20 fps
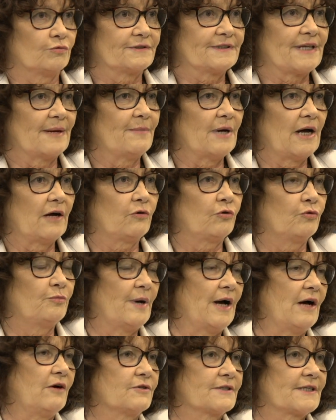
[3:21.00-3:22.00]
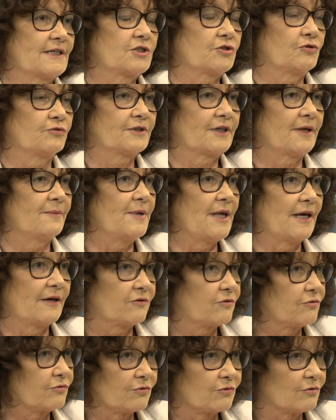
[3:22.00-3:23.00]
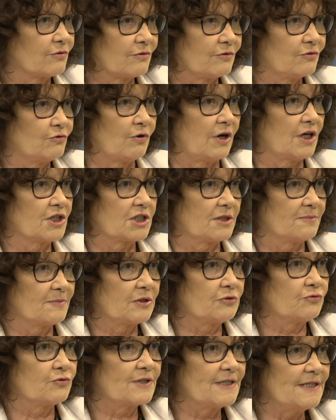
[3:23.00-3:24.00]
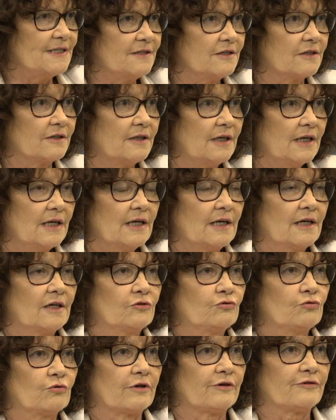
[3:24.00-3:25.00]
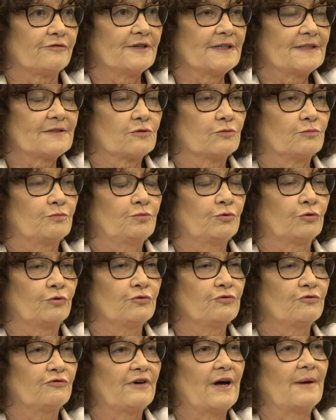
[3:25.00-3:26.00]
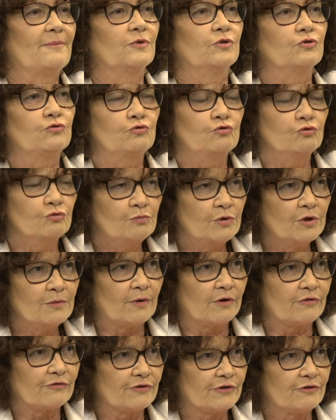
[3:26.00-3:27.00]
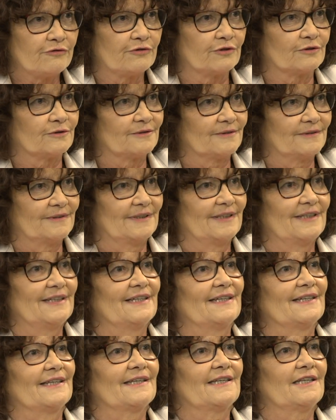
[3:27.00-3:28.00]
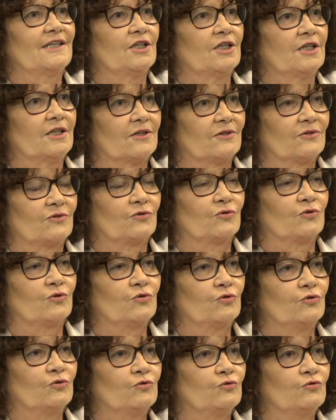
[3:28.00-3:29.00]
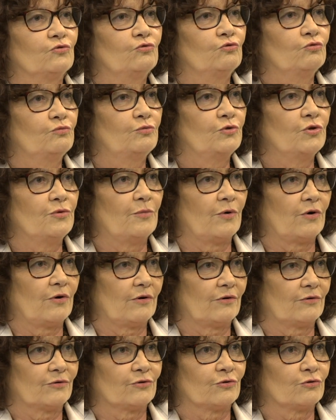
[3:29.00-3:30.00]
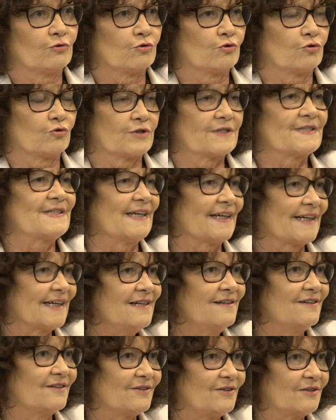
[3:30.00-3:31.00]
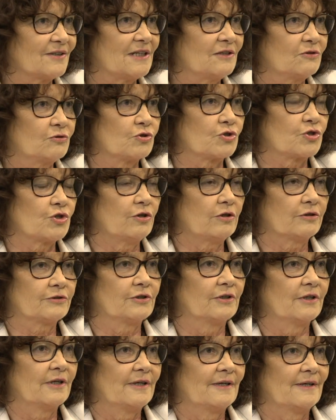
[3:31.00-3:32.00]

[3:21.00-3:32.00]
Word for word: Tamar repart en sachant très bien qu'il n'y aura jamais de signe. Donc en fait, pour une femme doublement veuve et euh, doublement euh, stérile, en quelque sorte,